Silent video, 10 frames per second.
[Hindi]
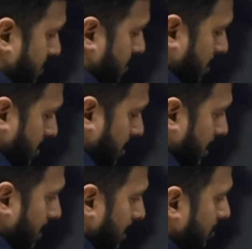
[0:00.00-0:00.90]
इससे
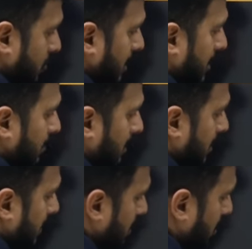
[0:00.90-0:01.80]
एंगल भी सेंटर पे ऐसे
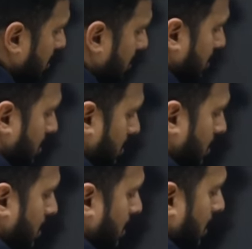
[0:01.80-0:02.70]
गिरता होगा सर
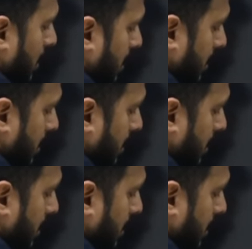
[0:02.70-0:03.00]
है ना